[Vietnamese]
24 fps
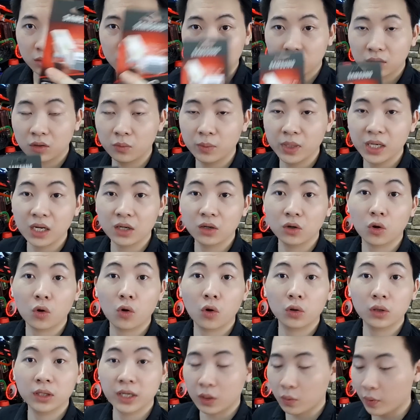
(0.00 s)
Không biết là nó có
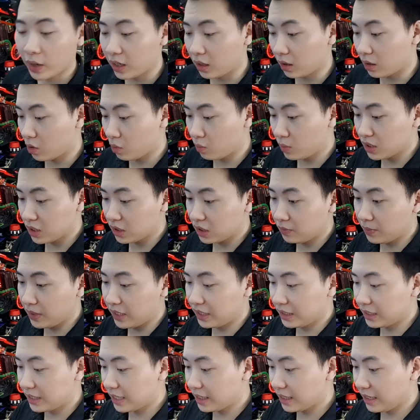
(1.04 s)
thể quay được không, bây giờ thì mình
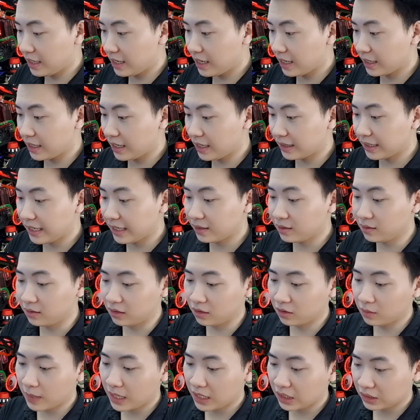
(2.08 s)
sẽ tiến hành test thử cho
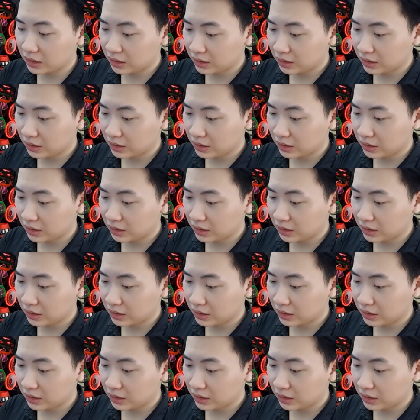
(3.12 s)
các bạn.